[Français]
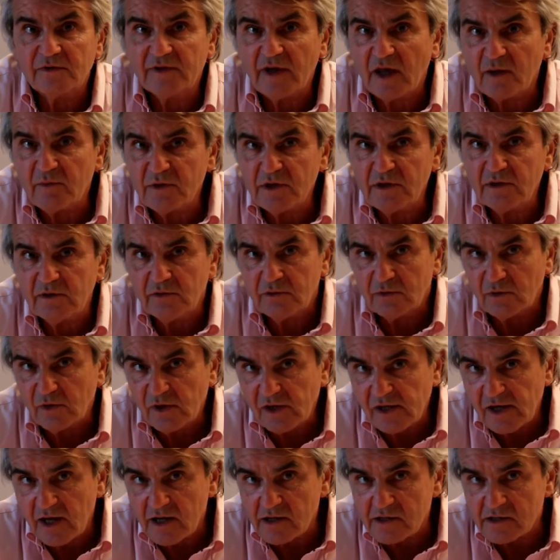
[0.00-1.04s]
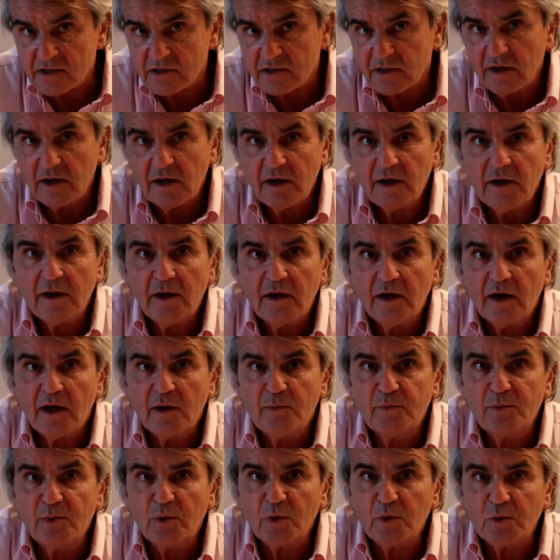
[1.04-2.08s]
d'amis de classe, est
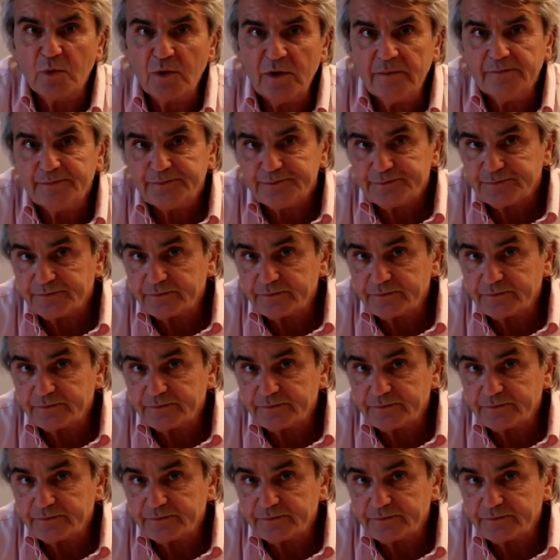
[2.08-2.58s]
pour lui